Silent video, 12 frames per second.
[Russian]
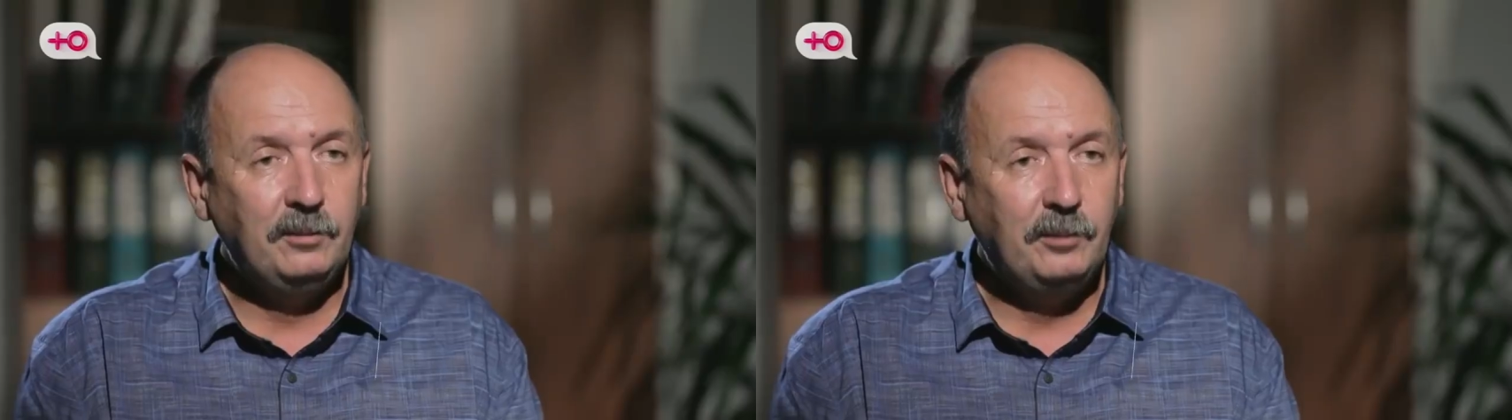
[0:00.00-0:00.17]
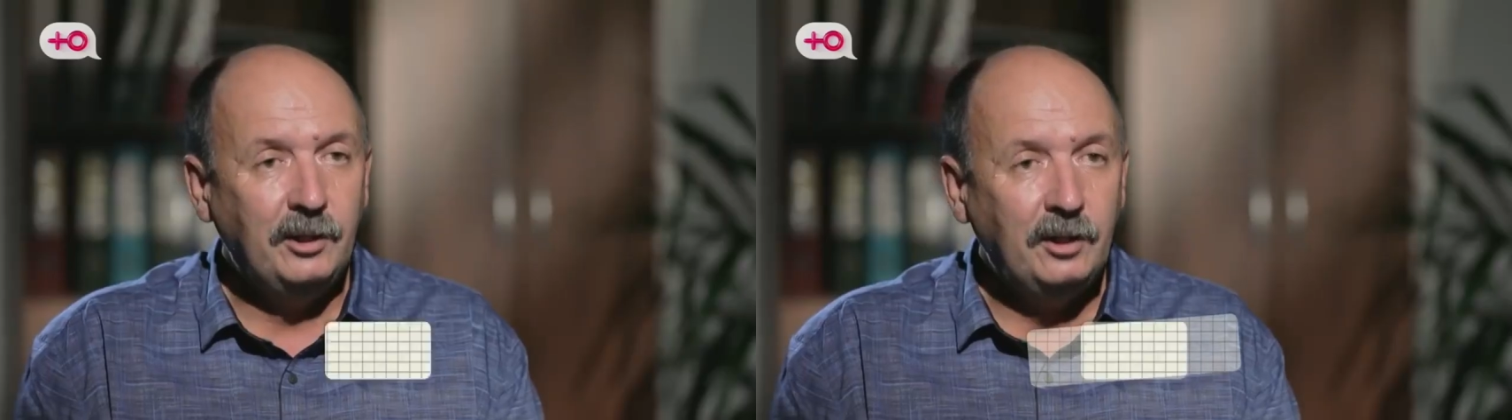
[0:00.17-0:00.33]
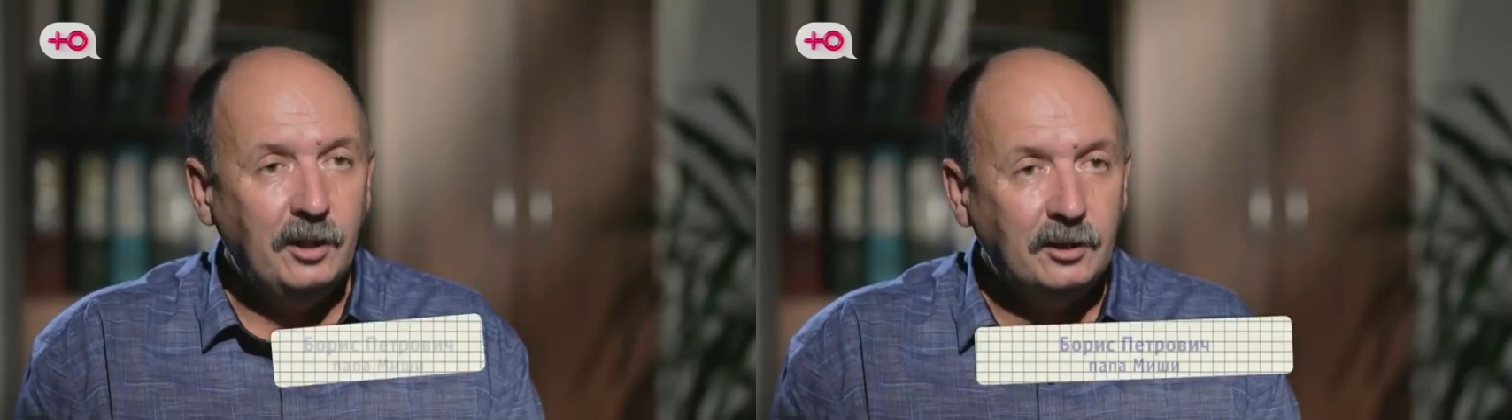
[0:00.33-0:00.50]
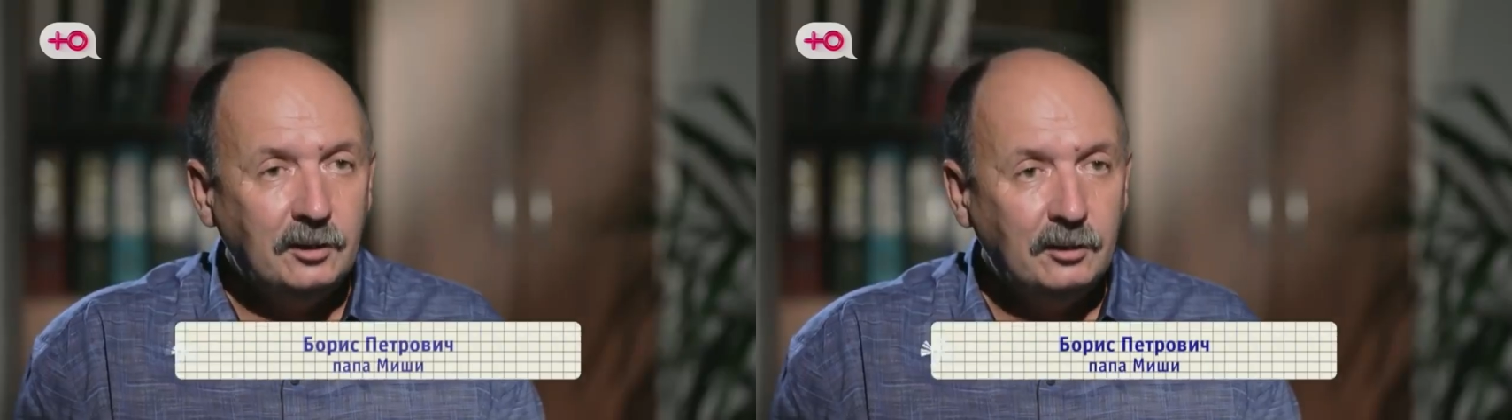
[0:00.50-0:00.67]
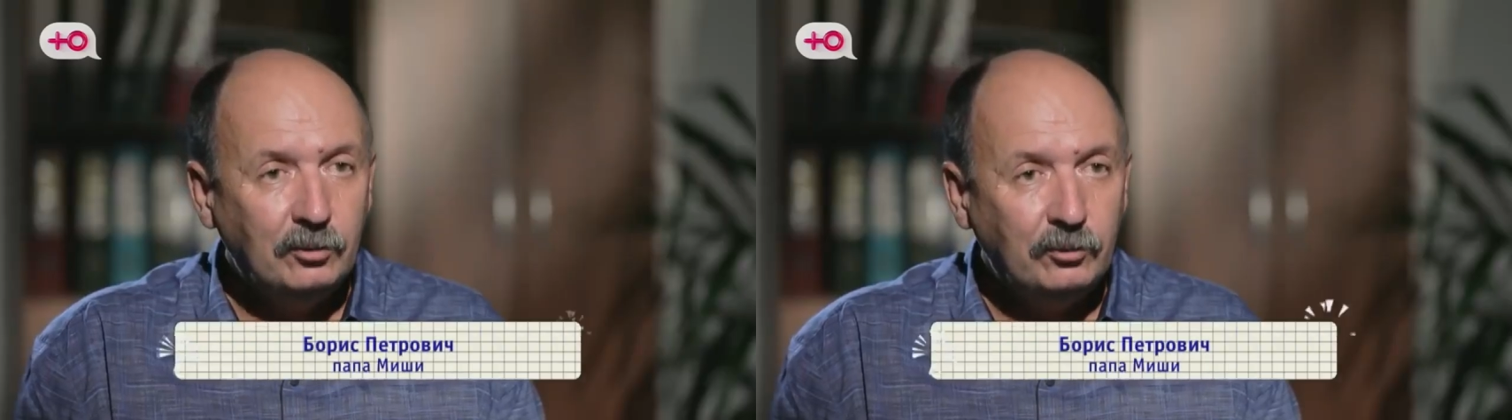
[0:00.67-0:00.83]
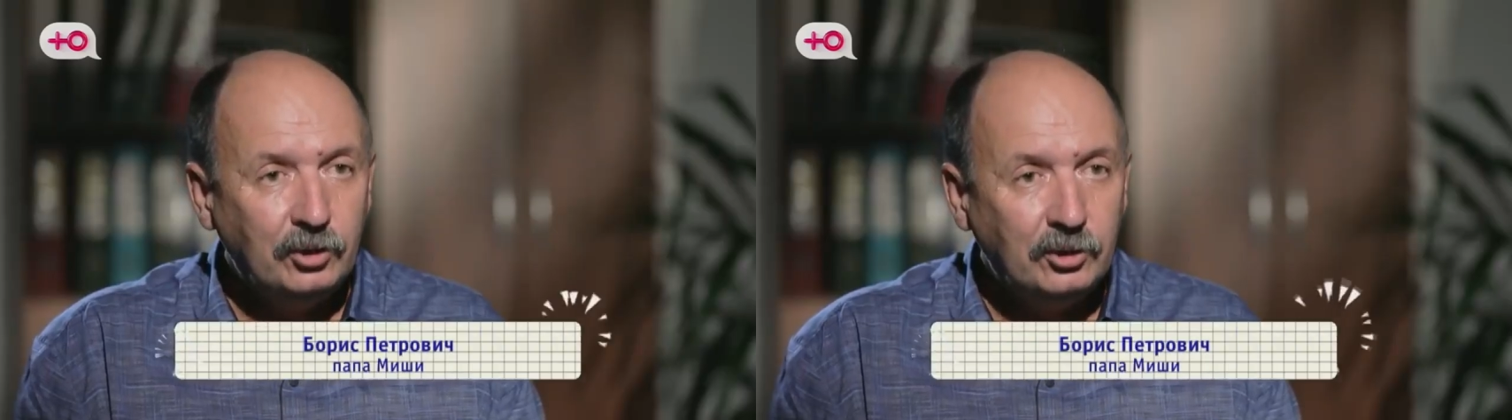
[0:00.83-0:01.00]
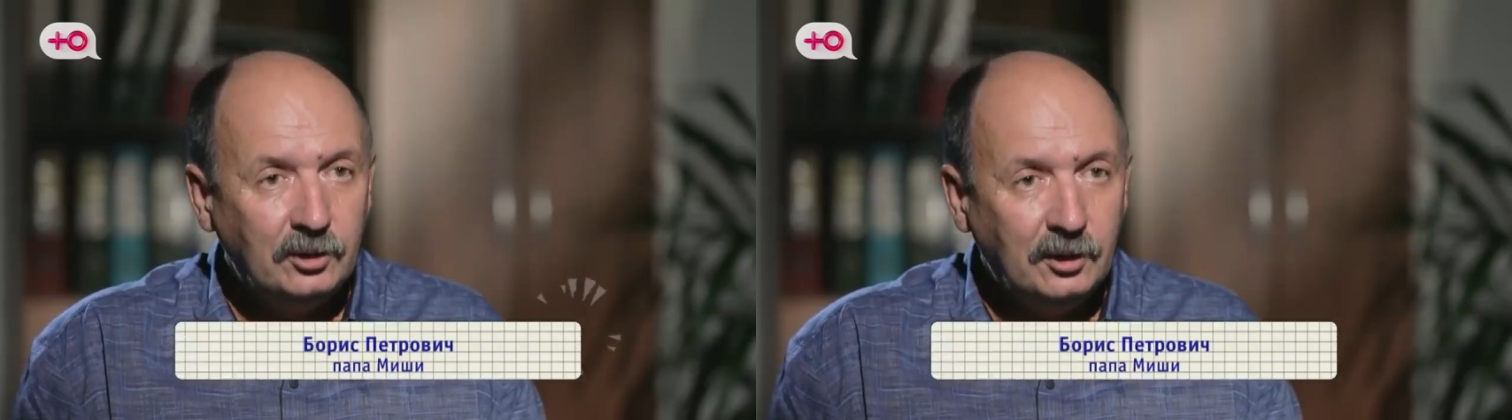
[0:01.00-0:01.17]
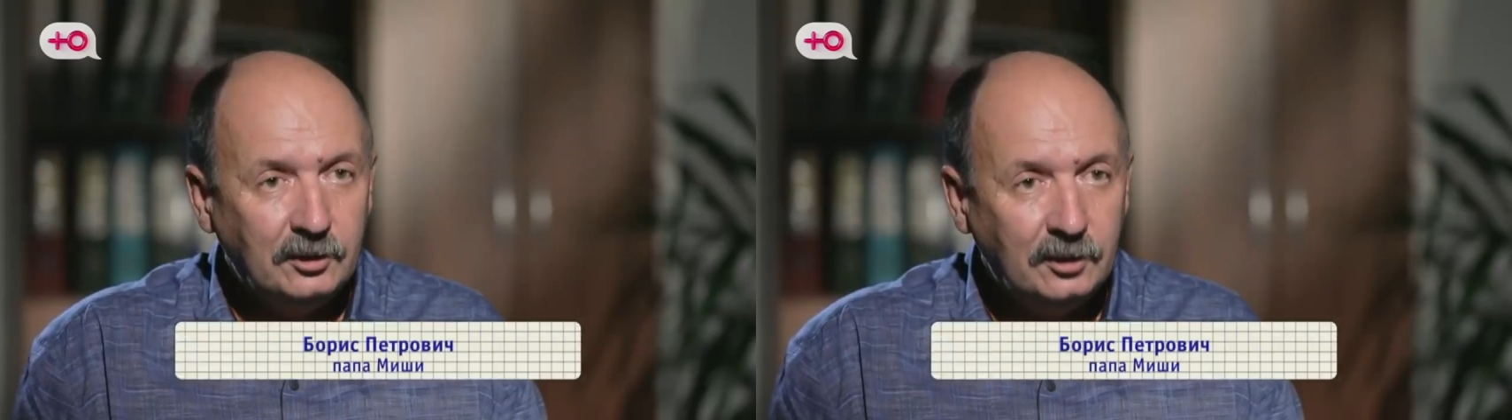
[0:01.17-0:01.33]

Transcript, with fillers: вот считаю, что надо